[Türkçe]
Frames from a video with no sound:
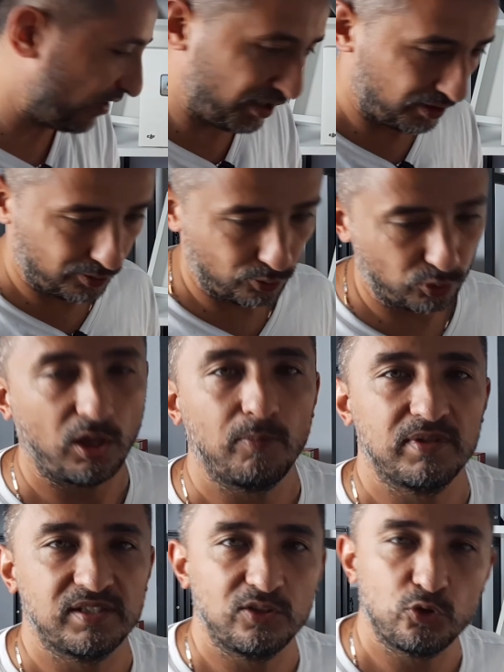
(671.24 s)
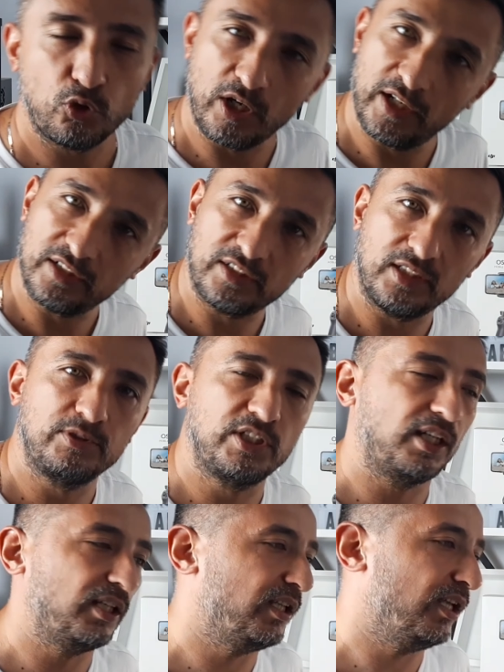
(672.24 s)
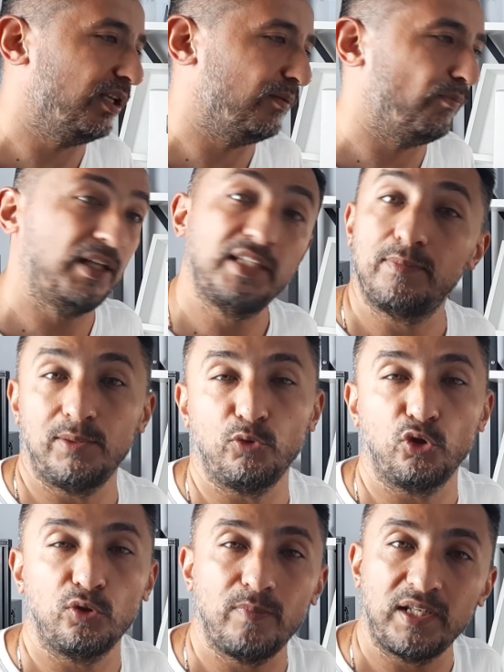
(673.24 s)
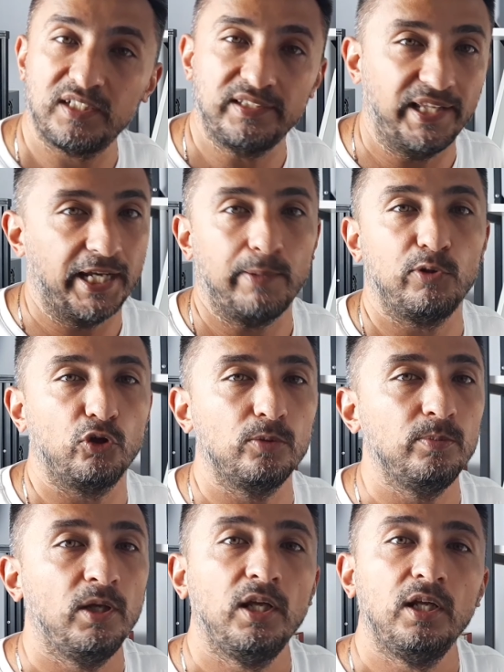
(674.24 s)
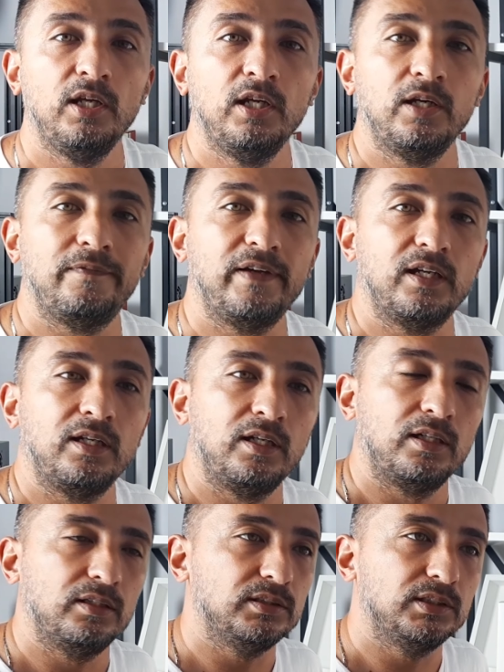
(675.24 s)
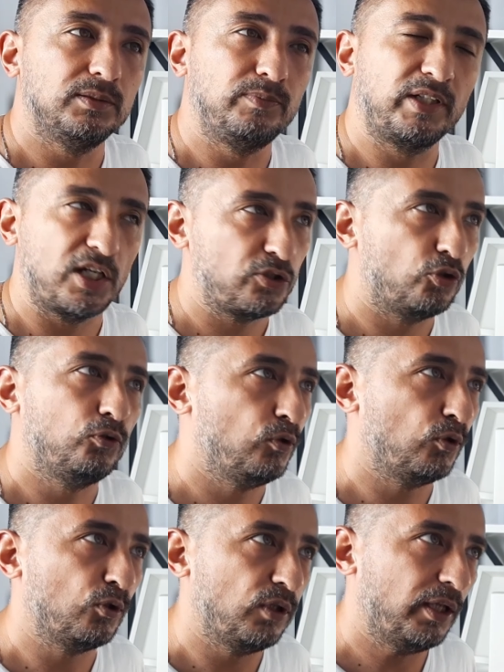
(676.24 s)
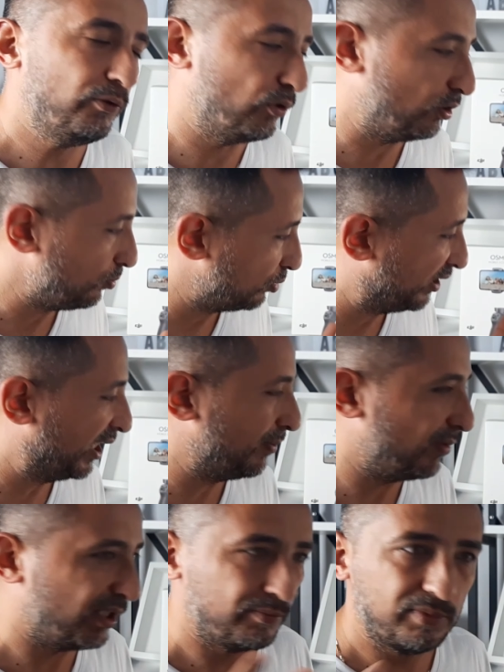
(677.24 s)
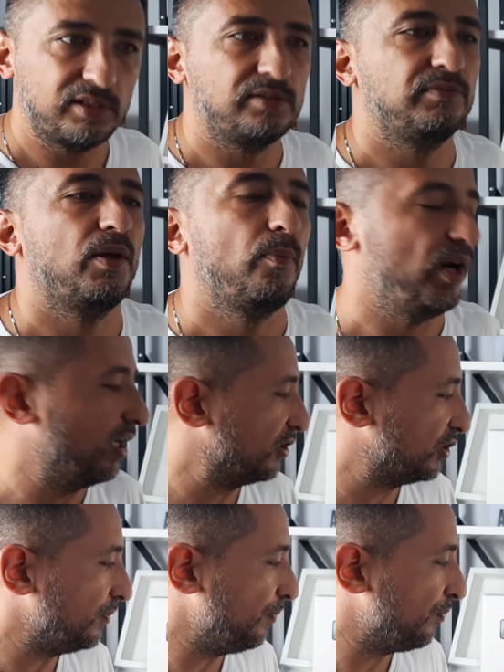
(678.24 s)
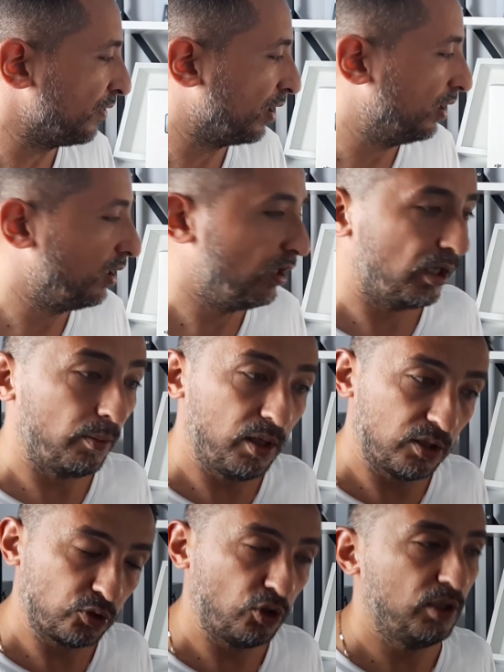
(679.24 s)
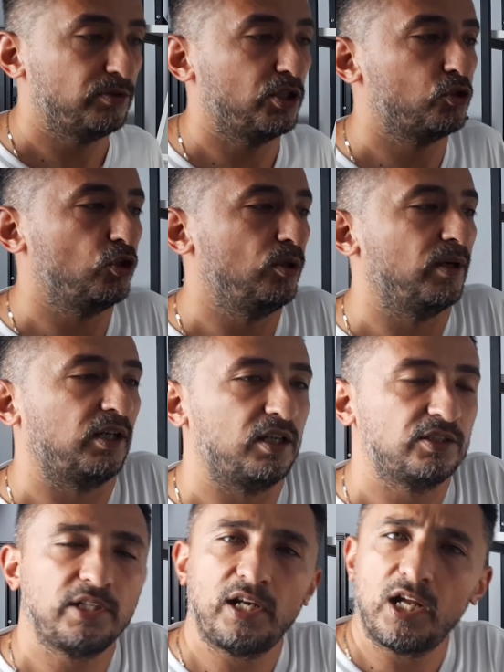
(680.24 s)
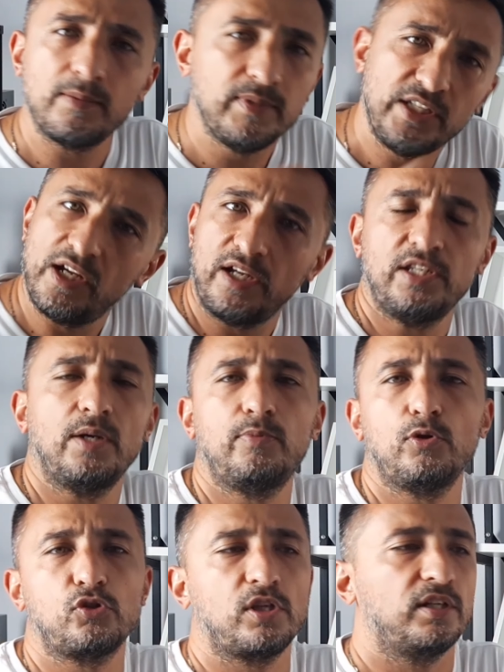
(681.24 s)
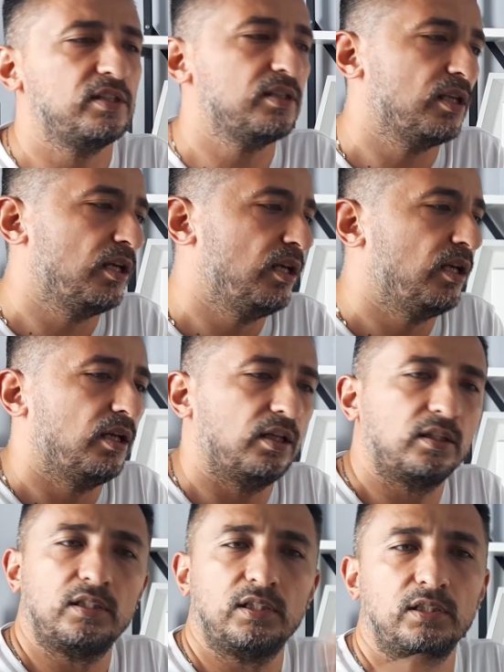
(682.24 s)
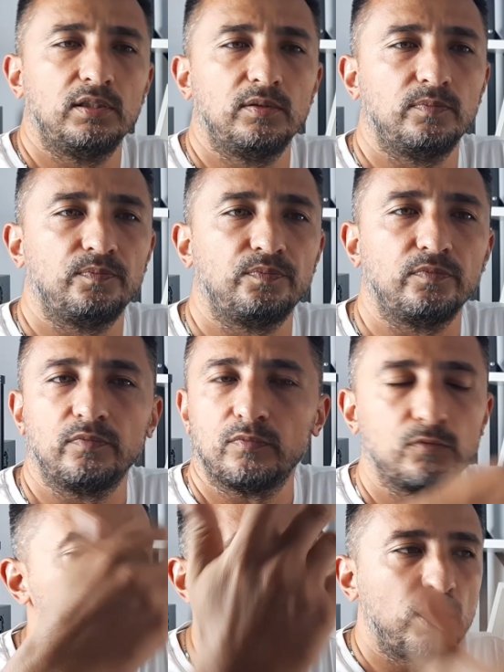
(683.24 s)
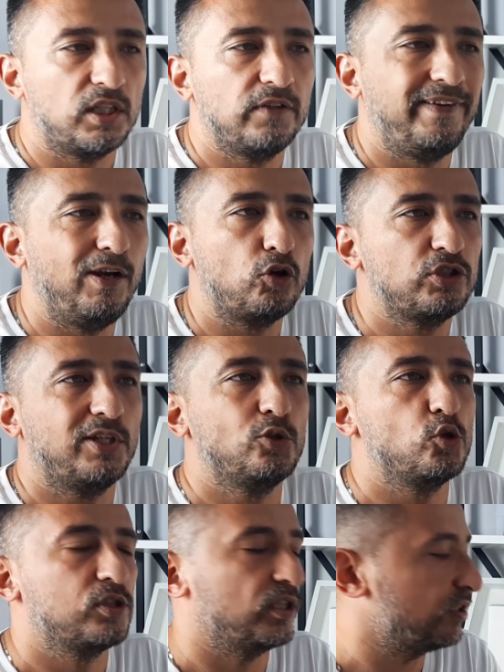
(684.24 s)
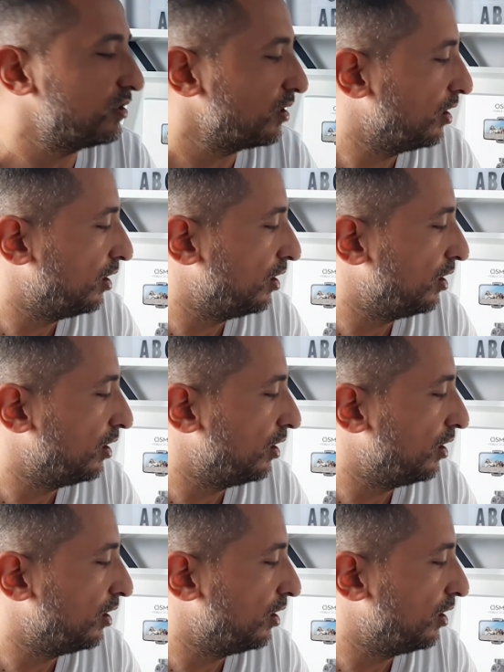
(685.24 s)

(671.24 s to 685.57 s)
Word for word: ve kullanmasını çok ayrıntılı bir şekilde ben de bilmiyorum, ben de deneyimliyorum ve ee, birkaç gündür kullanıyorum. Bu deneyimlerimi sizinle paylaştım. Ama şöyle bir şey söyleyeyim arkadaşlar. Eğer bir yayın yapıyorsanız, e, sürekli vlog çekiyorsanız